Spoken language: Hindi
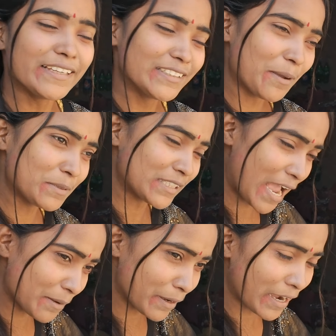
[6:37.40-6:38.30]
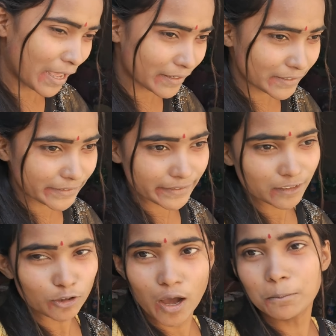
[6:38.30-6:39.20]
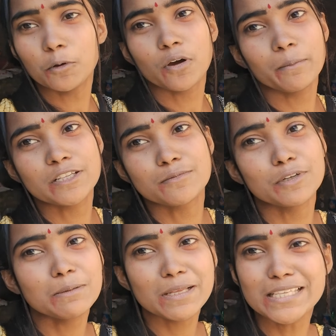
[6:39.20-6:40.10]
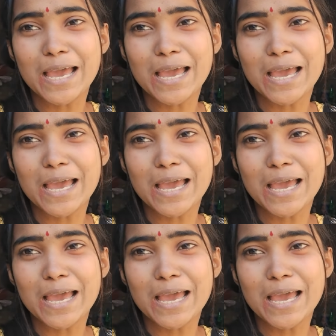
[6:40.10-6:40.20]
जब चाय मंगा रही थी तो हम लोग को मजबूरी में